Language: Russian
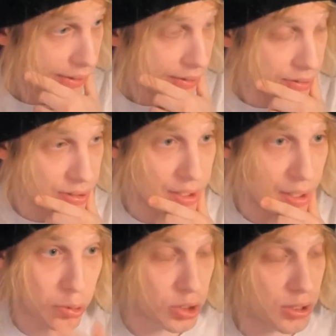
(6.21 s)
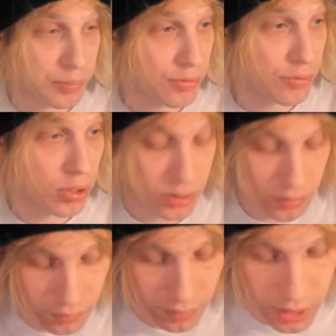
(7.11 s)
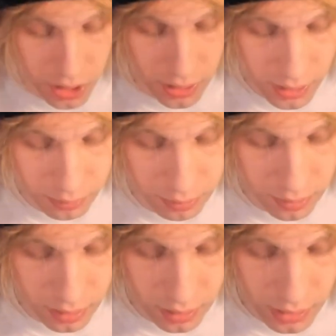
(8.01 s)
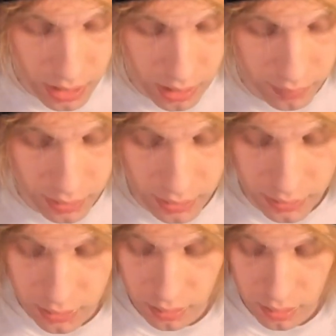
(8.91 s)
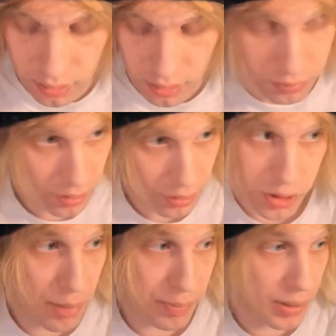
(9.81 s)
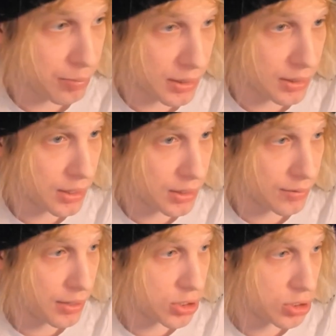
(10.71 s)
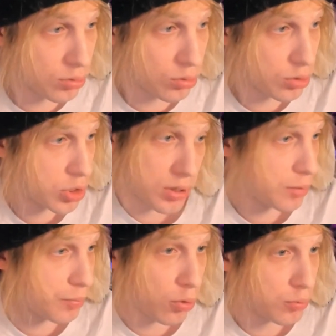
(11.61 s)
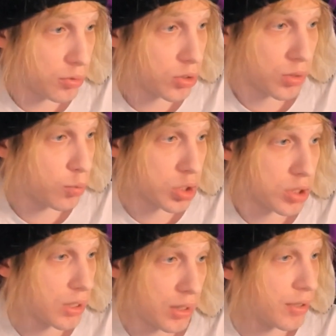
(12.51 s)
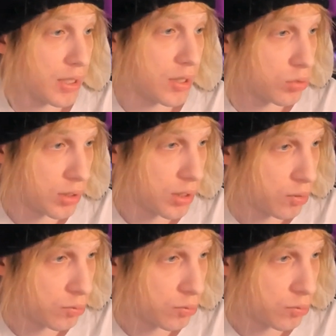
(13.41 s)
я просто привез вещи, типа, еле в лес, мне вообще поебать на эти вещи, хочет, типа, он может их выкинуть нахуй.